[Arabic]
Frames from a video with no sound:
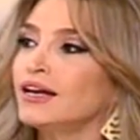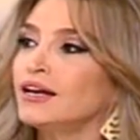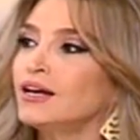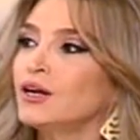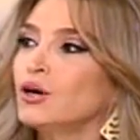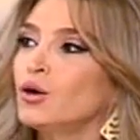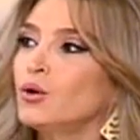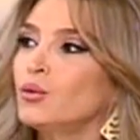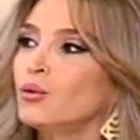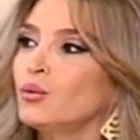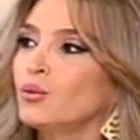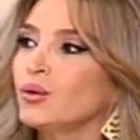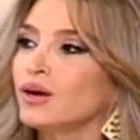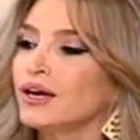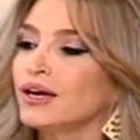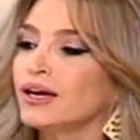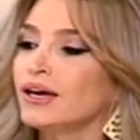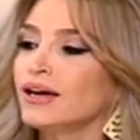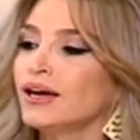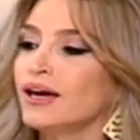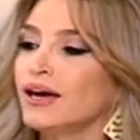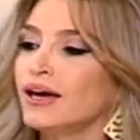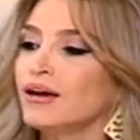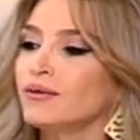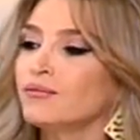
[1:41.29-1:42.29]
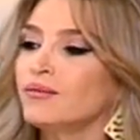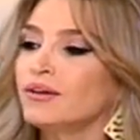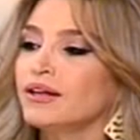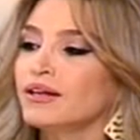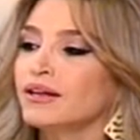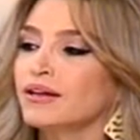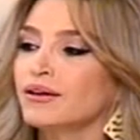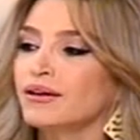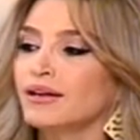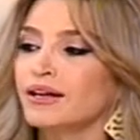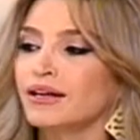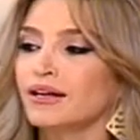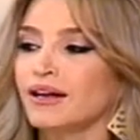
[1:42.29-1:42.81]
اللي هو
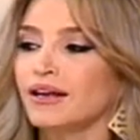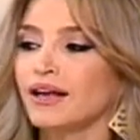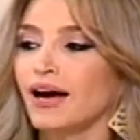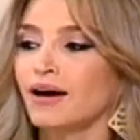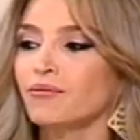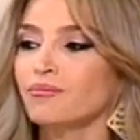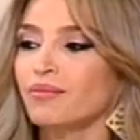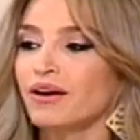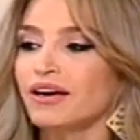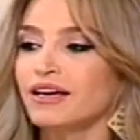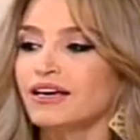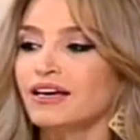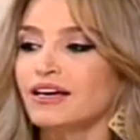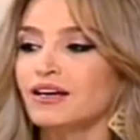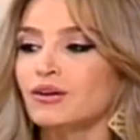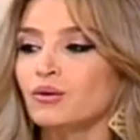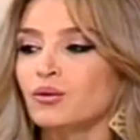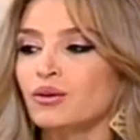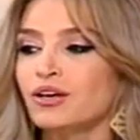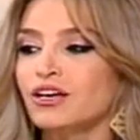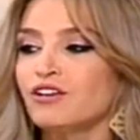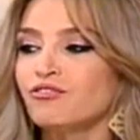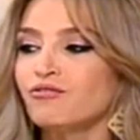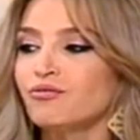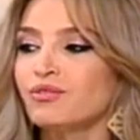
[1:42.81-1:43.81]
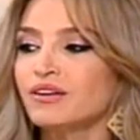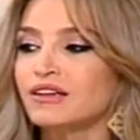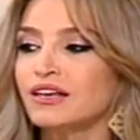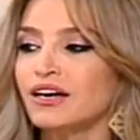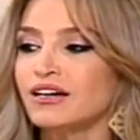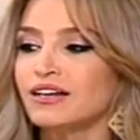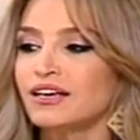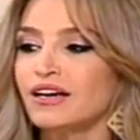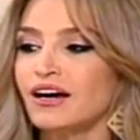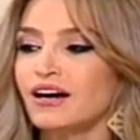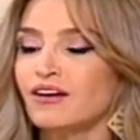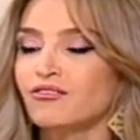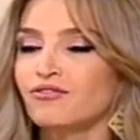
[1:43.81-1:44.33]
من اللي عم بحكي انه كيف
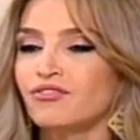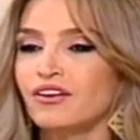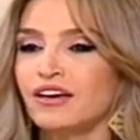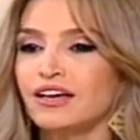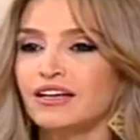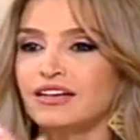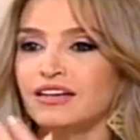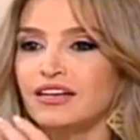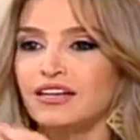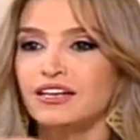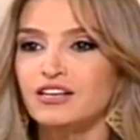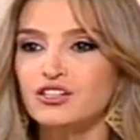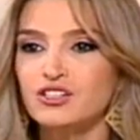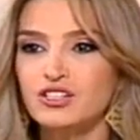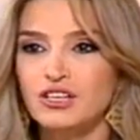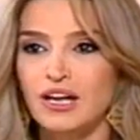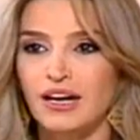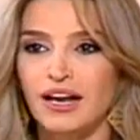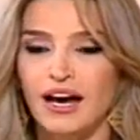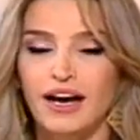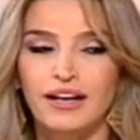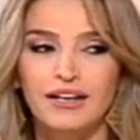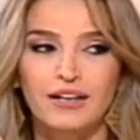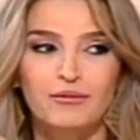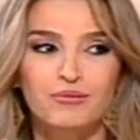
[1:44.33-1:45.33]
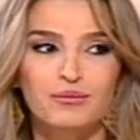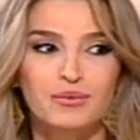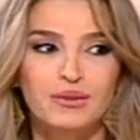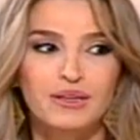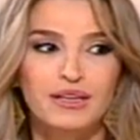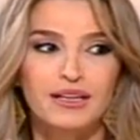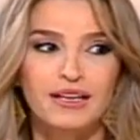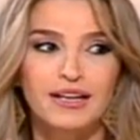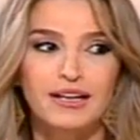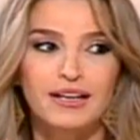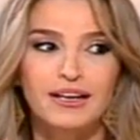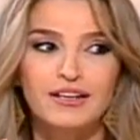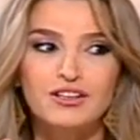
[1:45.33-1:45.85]
بطريقه فايت القشة
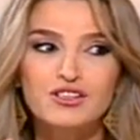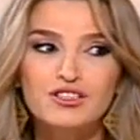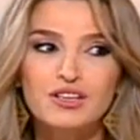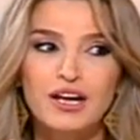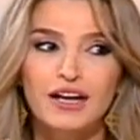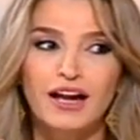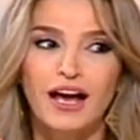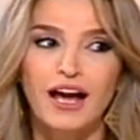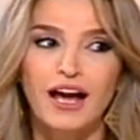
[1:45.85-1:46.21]
العربيه القشة